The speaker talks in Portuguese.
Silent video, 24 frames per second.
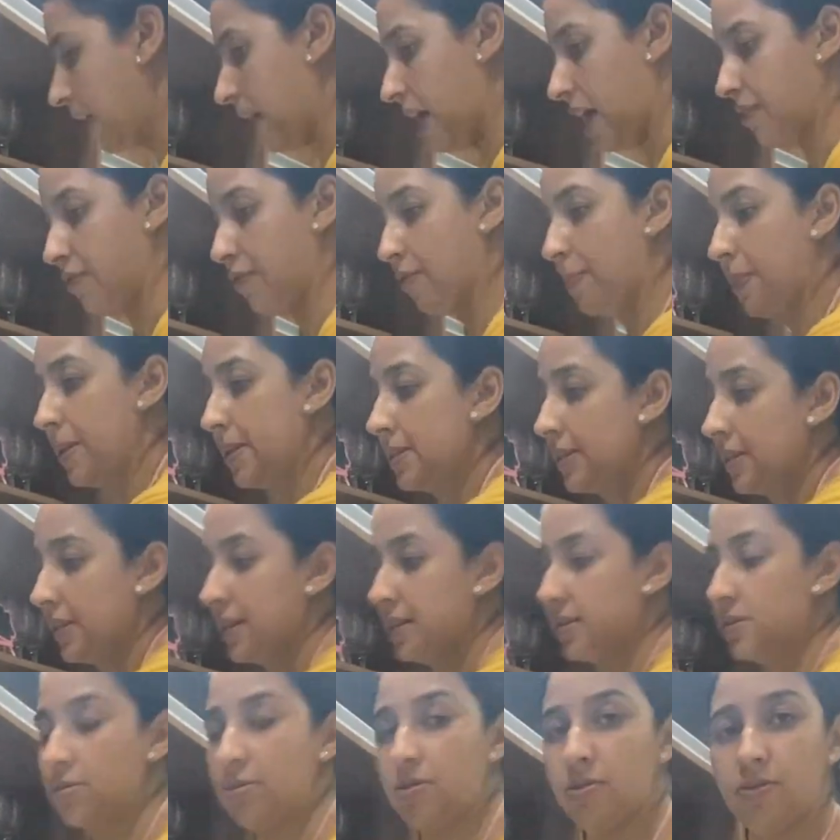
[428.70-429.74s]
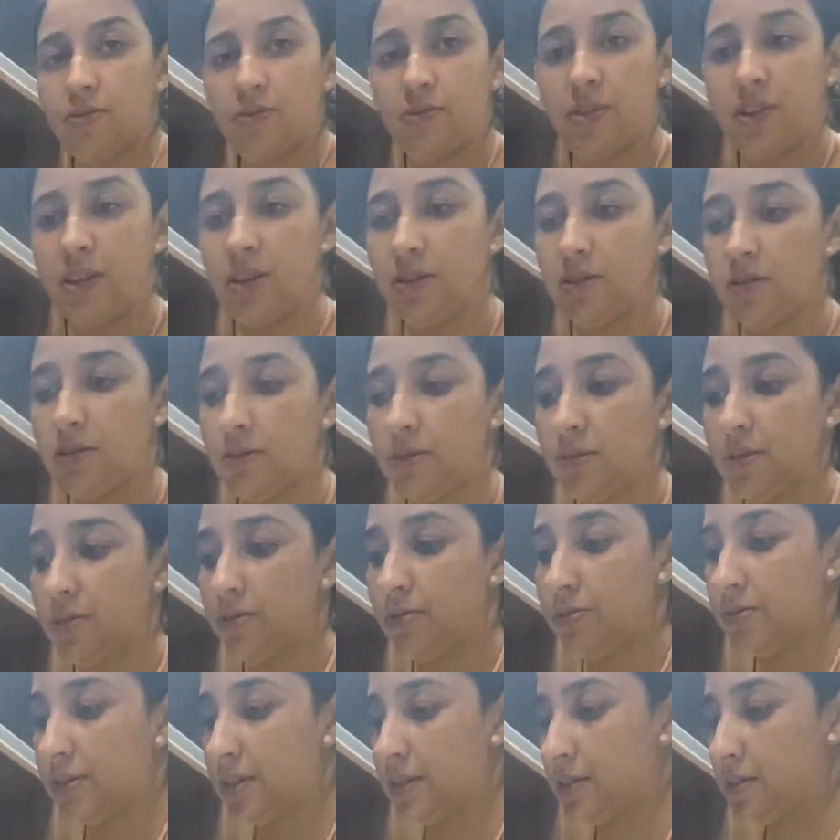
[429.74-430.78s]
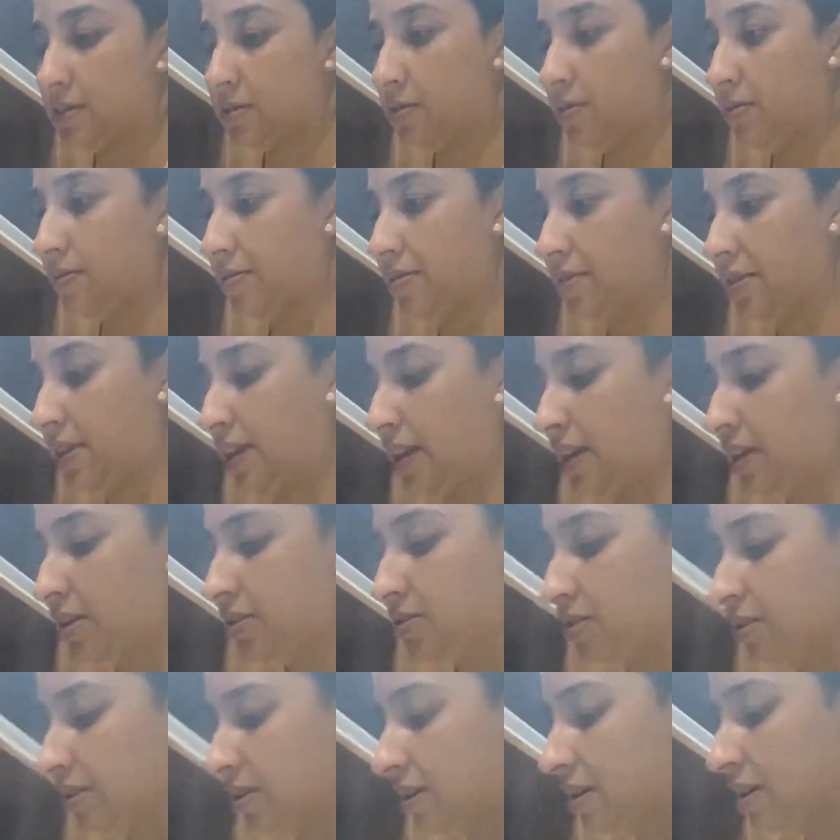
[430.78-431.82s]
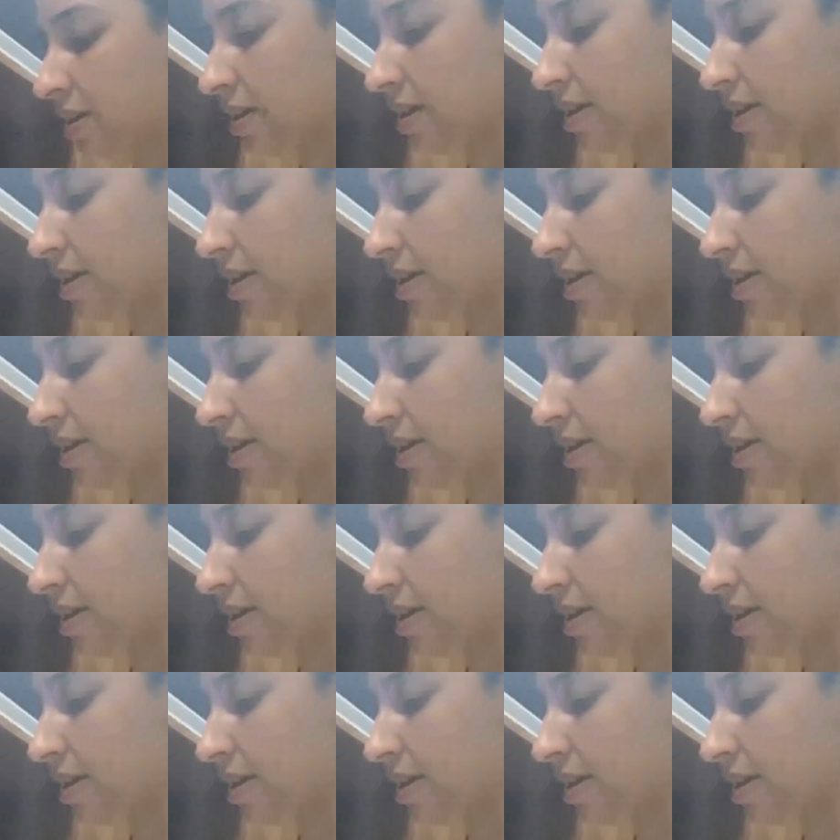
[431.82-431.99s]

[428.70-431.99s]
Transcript: Aí vou passar na escovinha, ó. Eu uso essa escova de dente